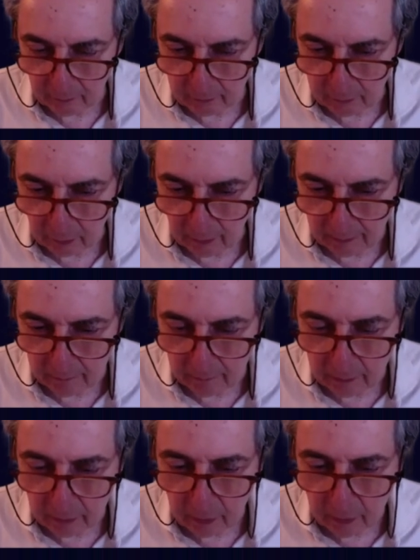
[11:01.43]
questo
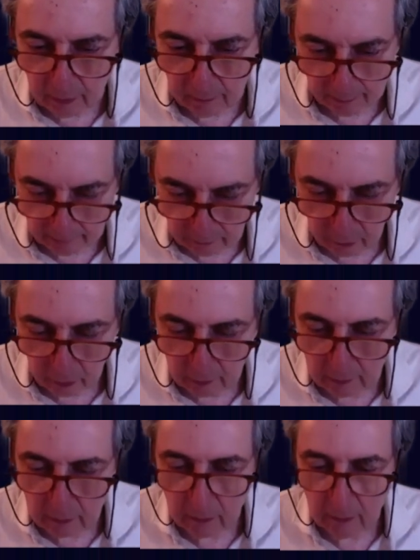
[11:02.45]
ambito
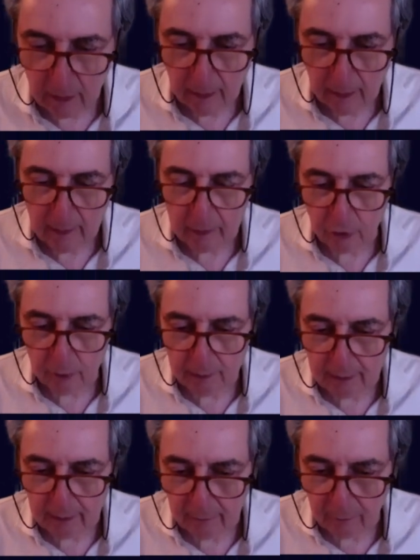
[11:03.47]
platonico e
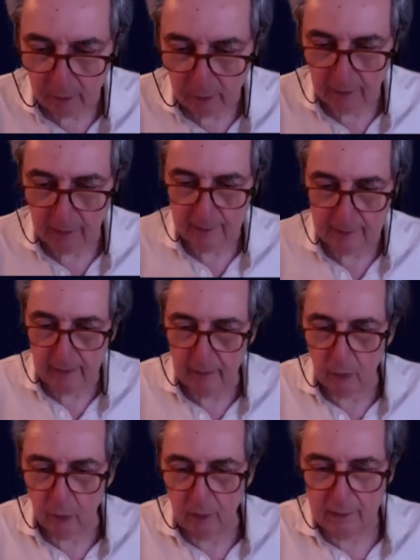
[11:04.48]
geometria vuol dire
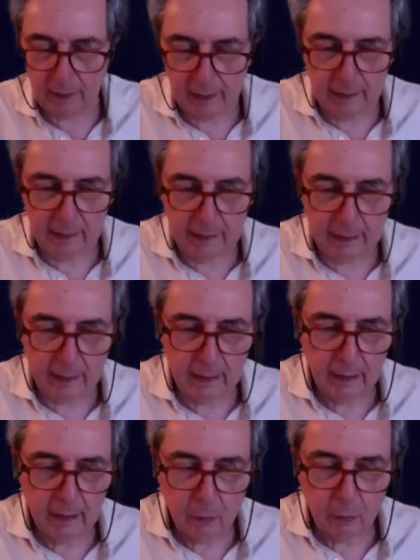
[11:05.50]
tanto una tecnica
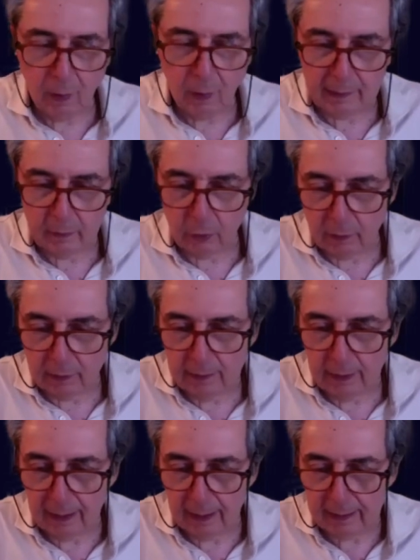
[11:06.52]
quanto
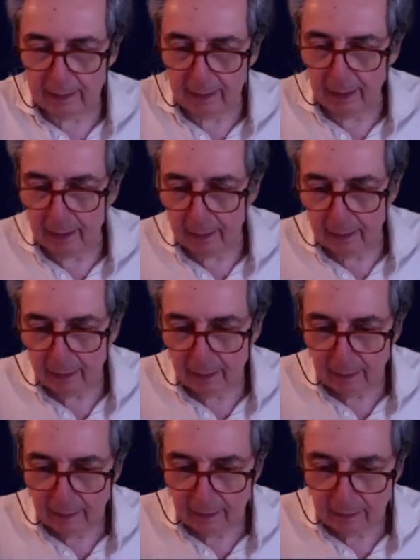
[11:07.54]
l'idea che
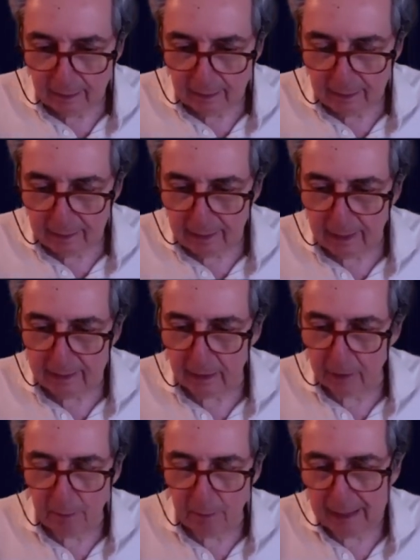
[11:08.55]

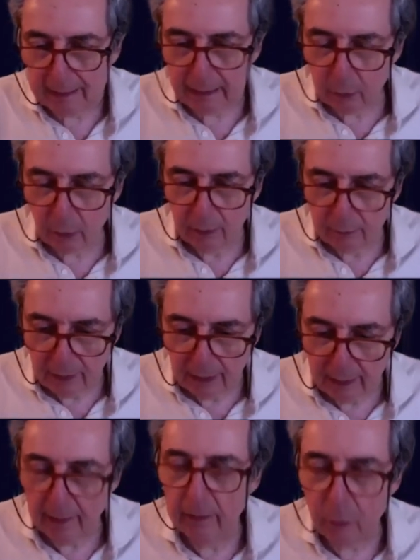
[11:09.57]
senza spazio non
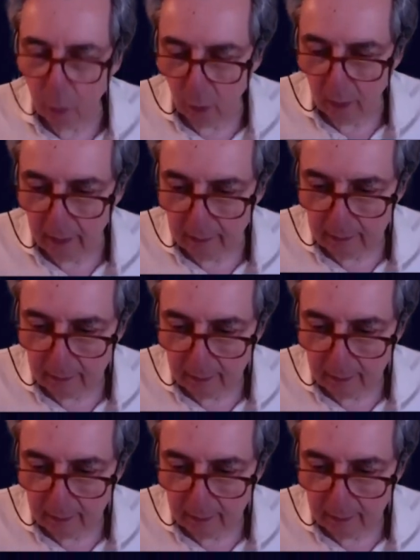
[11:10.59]
avviene nulla